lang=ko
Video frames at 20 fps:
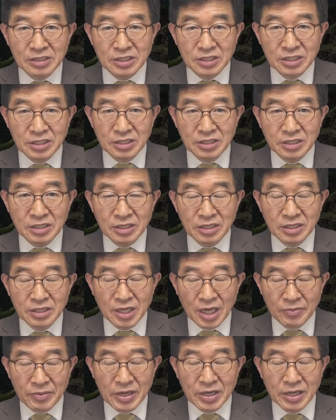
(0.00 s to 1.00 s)

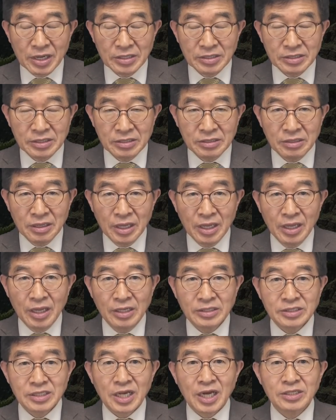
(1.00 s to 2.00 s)
신권다발 같은
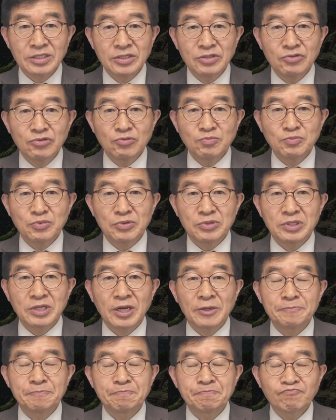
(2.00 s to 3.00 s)

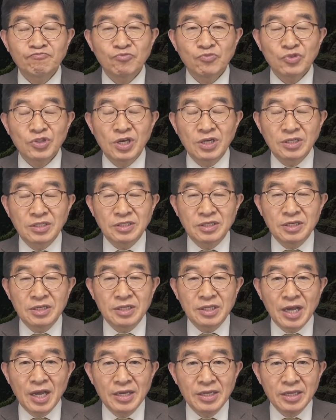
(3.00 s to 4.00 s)
사전투표지나 특정
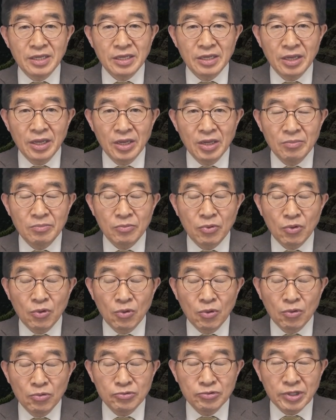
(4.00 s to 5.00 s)
당이
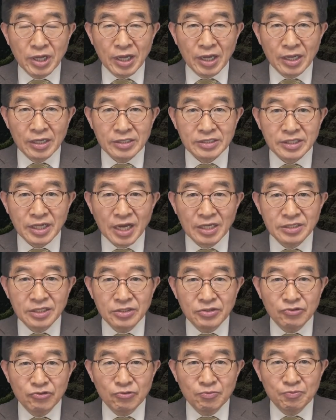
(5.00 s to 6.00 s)
모두 다
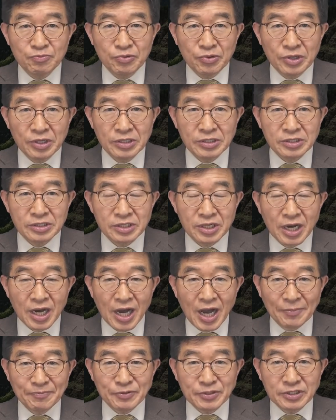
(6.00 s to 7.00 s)
사전투표에서
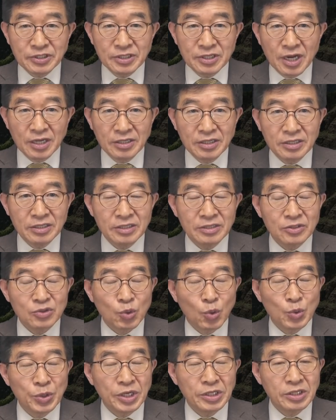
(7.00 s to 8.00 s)
압승하는 그런
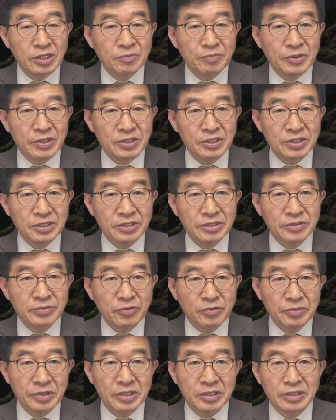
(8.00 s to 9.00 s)
통계적 변칙을
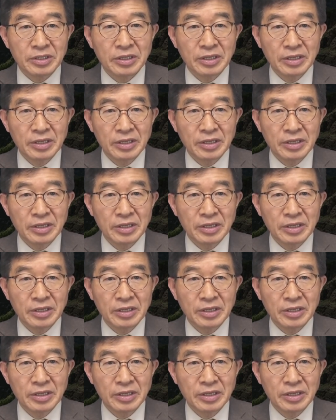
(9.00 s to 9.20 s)
보면 은